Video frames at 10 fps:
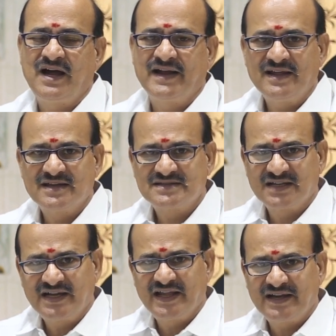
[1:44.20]
ஆனால்
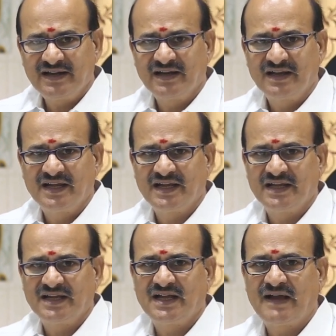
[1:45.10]
சில நேரங்களில்
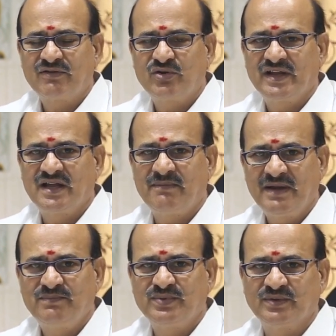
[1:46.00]
அவருடைய
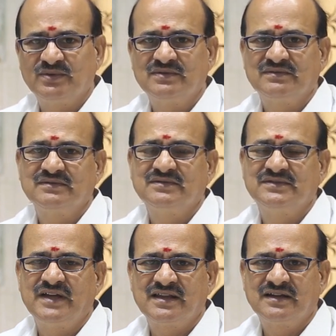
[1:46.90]
அமைப்பு
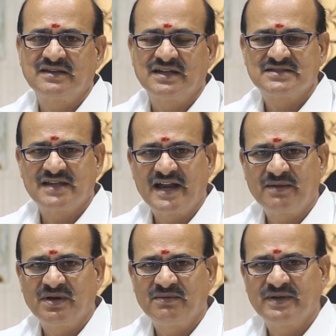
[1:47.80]
ஜாதகத்தில்
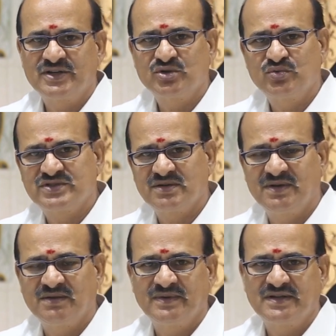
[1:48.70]
ஸ்தான பலம் பெற்று உச்ச
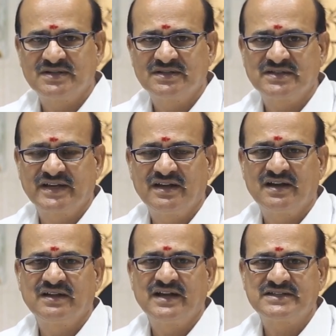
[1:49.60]
பலம் பெற்று
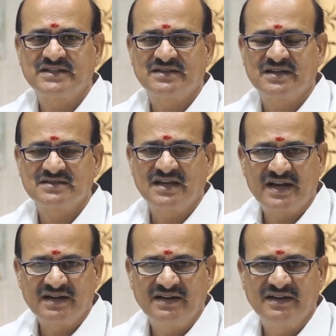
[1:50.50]
சரியான நட்சத்திர
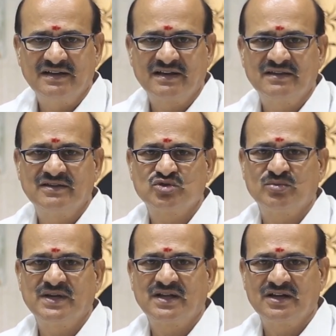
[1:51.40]
சாரங்களில் இருந்து
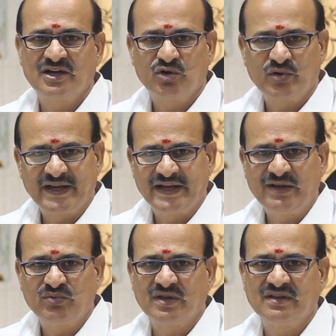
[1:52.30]
சுபகிரகங்களோட
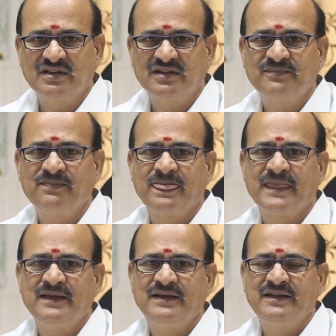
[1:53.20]
இணை உருந்து
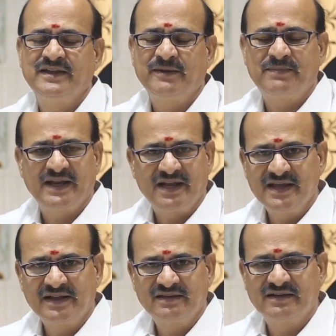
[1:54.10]

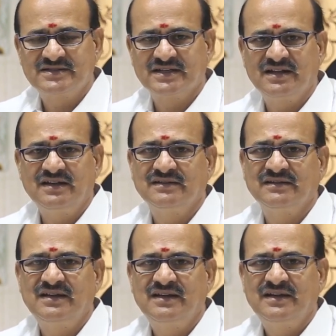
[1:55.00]
இப்படியெல்லாம் இருந்துருச்சுன்னா
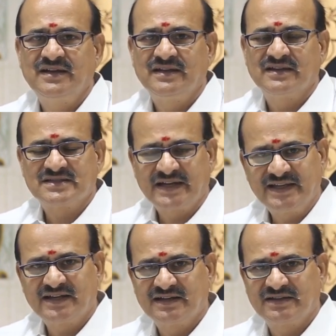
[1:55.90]
இந்த
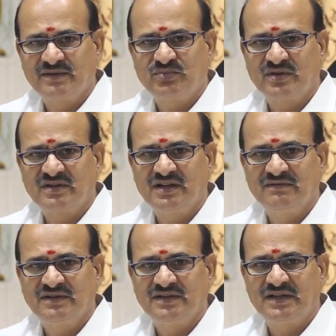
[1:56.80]
சனி கிரகத்தை
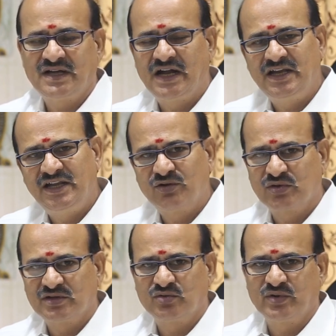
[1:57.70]
பொறுத்தளவு அள்ளி
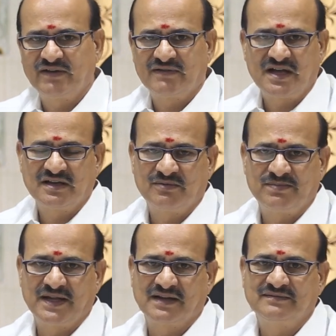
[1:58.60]
கொடுக்கக்கூடியவராக
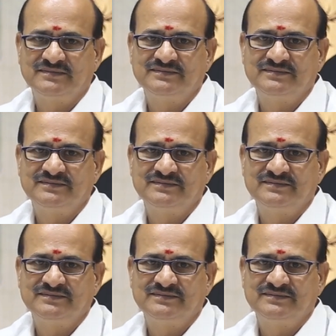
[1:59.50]
இருப்பார்